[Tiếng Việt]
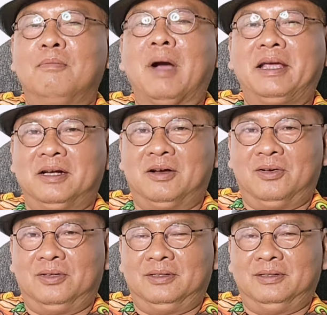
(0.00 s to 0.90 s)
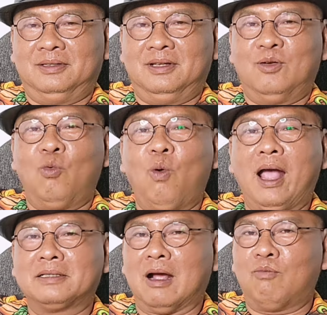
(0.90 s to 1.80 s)
bậy rồi
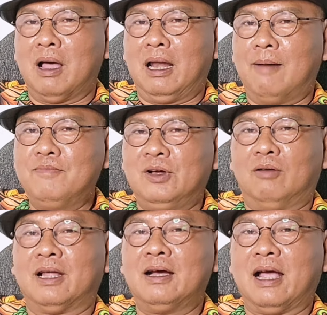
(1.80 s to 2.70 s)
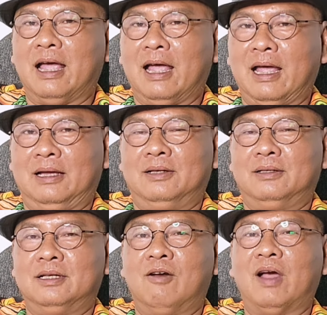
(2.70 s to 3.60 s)
quan trọng à, lắm đó ông thất à
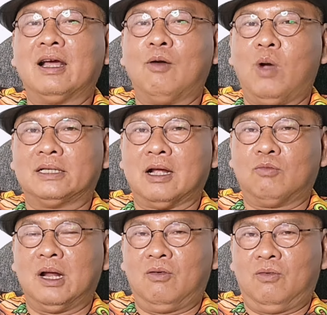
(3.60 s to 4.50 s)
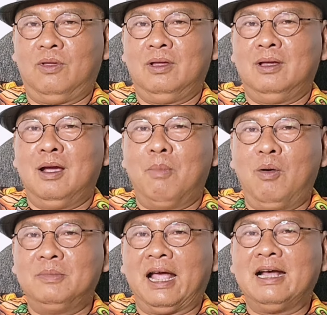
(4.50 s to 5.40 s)
chứ không phải là không quan trọng đâu
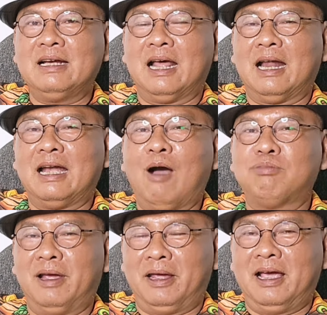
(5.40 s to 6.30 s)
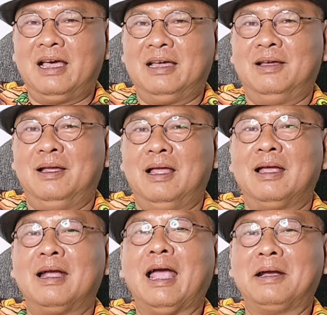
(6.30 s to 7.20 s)
bốn thắng là đồng nghĩa
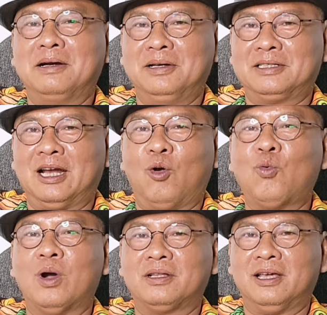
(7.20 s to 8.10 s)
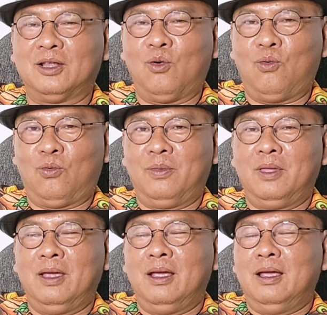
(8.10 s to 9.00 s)
các người sẽ đội quần thiên thu
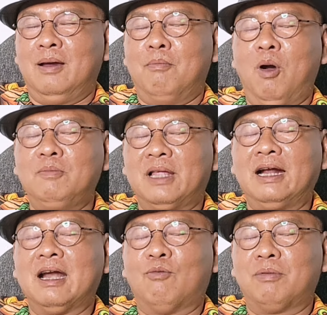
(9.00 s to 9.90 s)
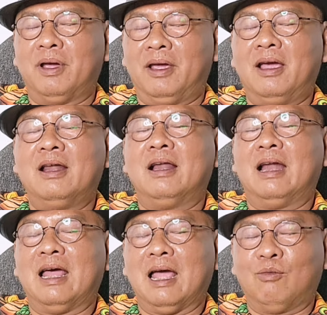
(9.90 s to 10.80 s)
bốn thắng đồng nghĩa đó
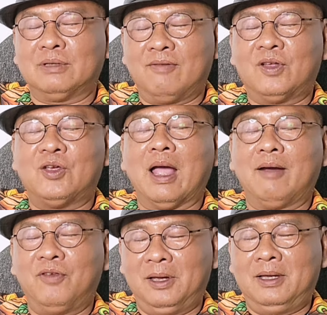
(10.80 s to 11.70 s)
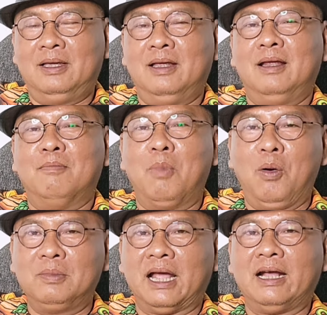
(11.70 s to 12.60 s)
là ông thất phải chịu án phí
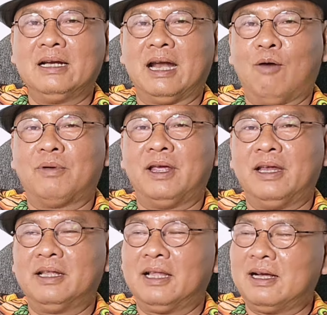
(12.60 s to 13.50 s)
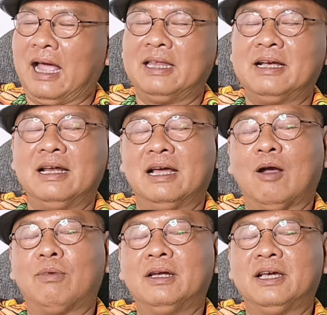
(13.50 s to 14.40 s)
bốn thắng là đồng nghĩa với tất cả những cái lời
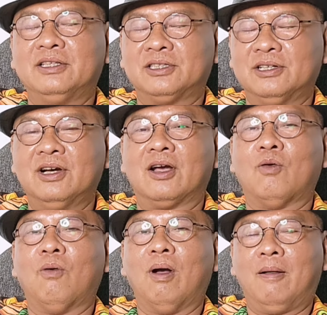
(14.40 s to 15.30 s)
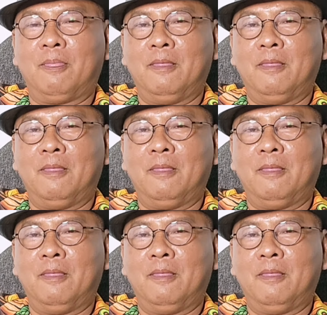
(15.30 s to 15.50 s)
công kích khi xưa của